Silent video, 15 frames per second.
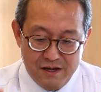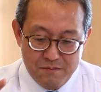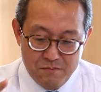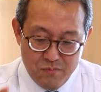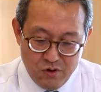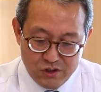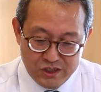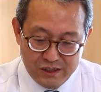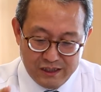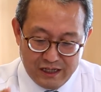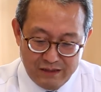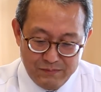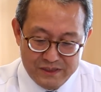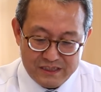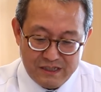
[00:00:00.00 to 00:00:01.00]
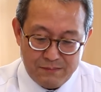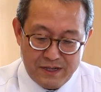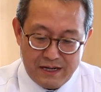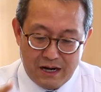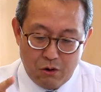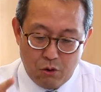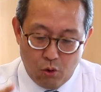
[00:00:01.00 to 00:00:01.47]
もし神
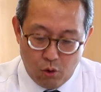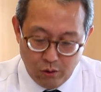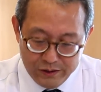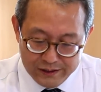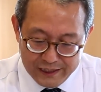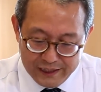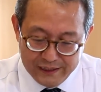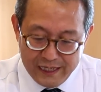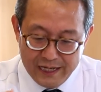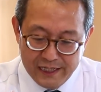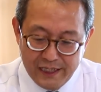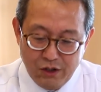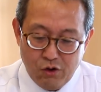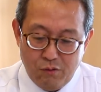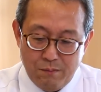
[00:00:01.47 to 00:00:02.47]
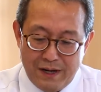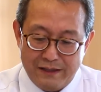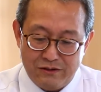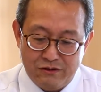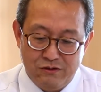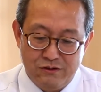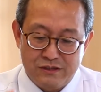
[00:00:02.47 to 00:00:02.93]
様が本気で義を
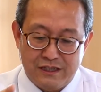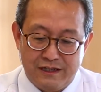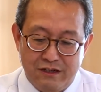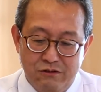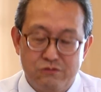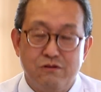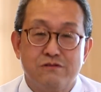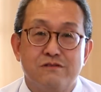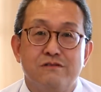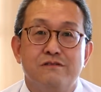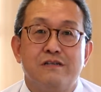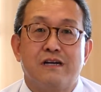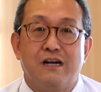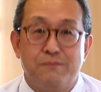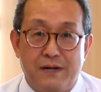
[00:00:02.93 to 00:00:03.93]
全うされるとするなら